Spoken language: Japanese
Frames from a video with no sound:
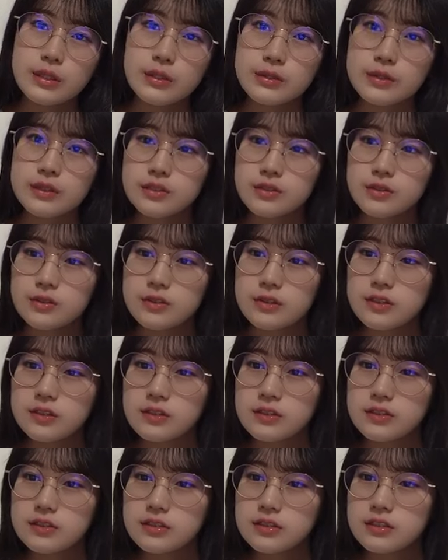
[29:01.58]
うねなりそう
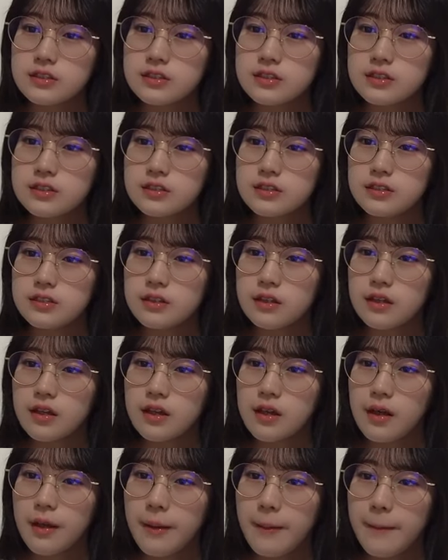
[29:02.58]
だよねそんな感
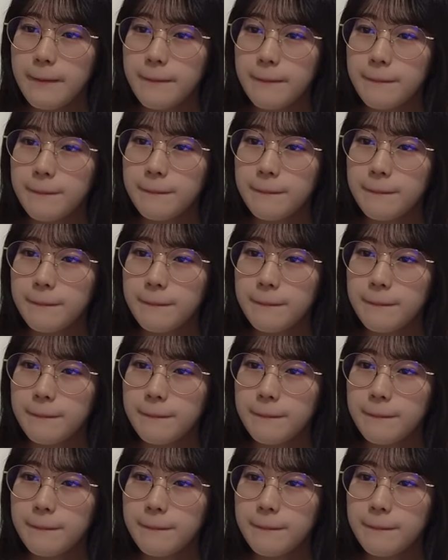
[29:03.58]
じに。